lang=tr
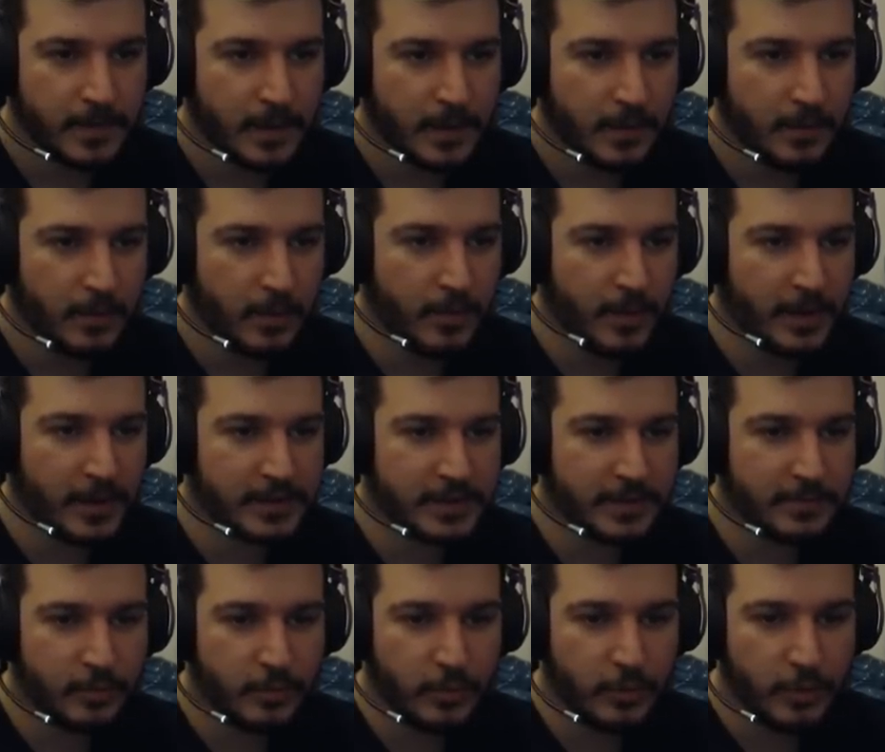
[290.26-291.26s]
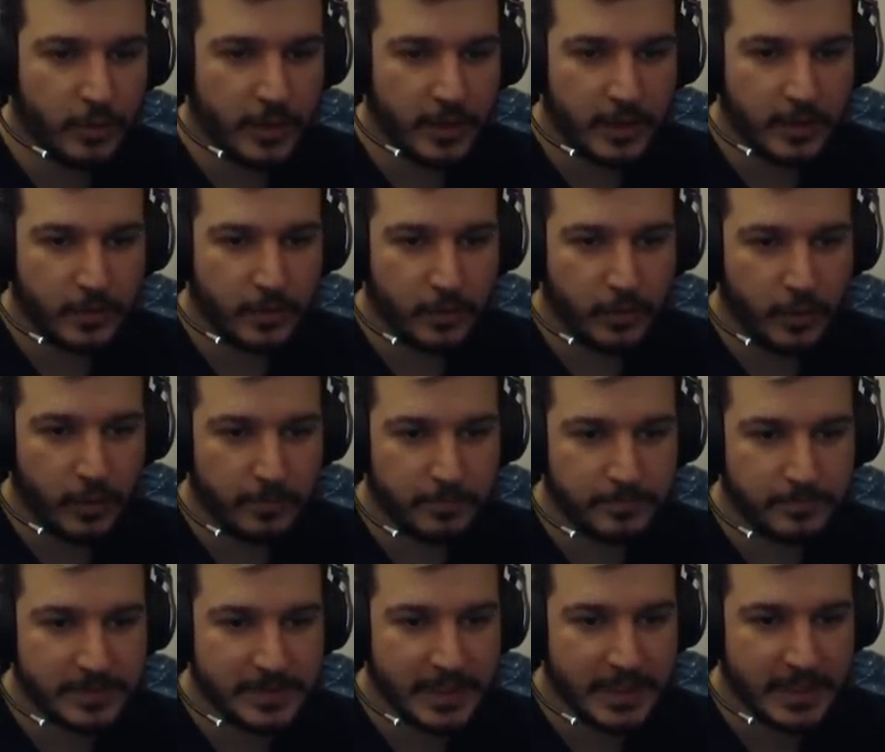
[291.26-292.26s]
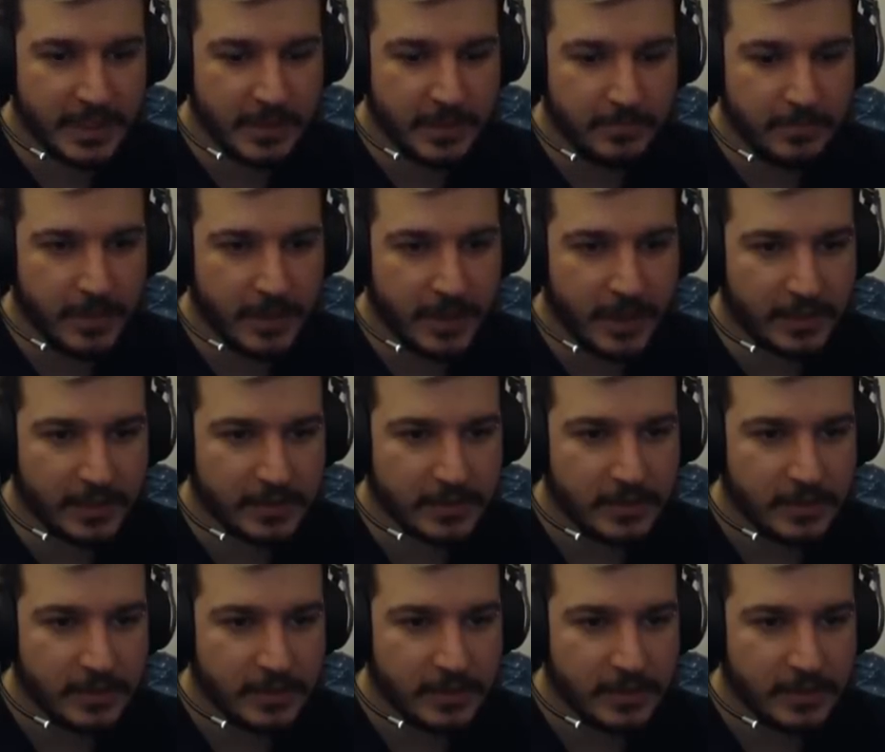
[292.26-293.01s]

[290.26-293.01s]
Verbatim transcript: Ama adam öyle hop bir deneyelim beyler.